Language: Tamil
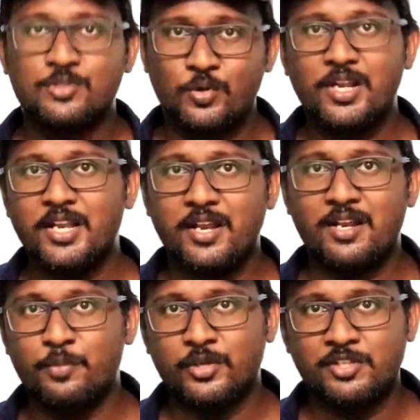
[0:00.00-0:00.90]
சுனில்
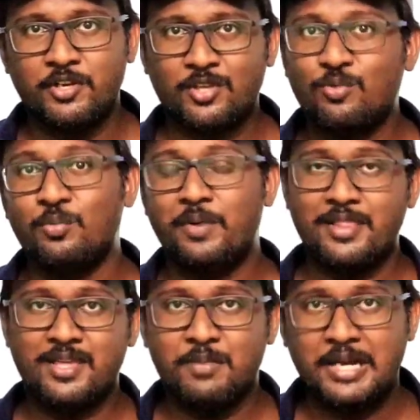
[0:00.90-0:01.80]
நரேனை பொறுத்த வரைக்கும் ரொம்ப
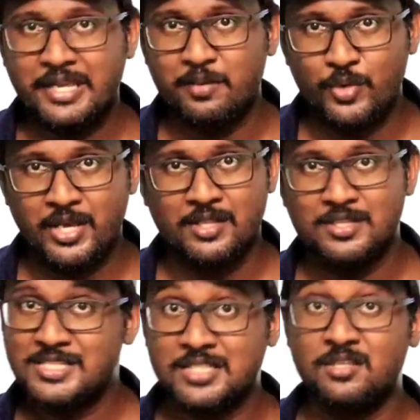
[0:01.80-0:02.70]
அதிகமாக அடிக்க
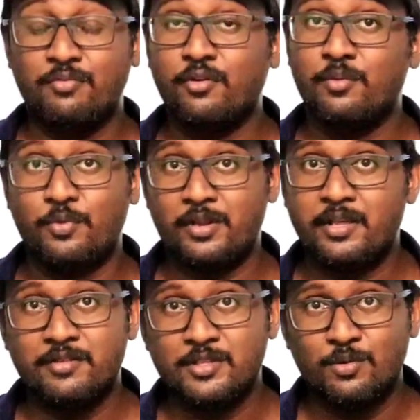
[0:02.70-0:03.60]
முடியாது சிக்ஸு ஃபோர்
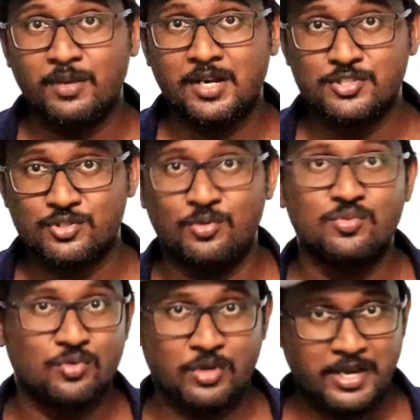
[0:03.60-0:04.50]
போகிறதே வந்து ரொம்ப
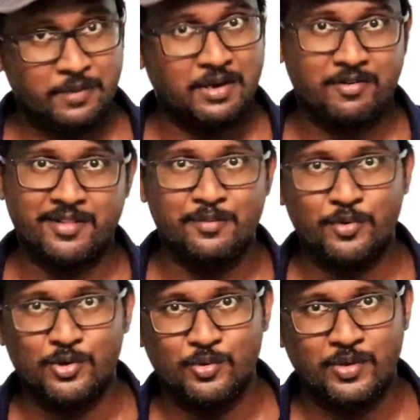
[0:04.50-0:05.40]
கஷ்டம் ஸோ கண்டிப்பாக அவர்
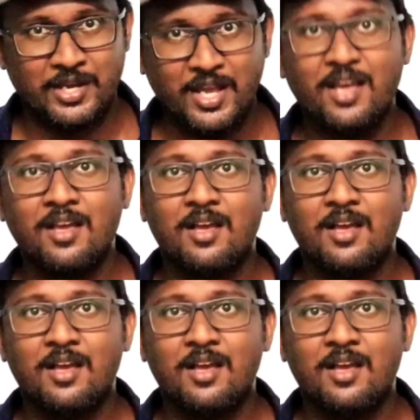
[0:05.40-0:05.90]
தான் போட விடுவாங்க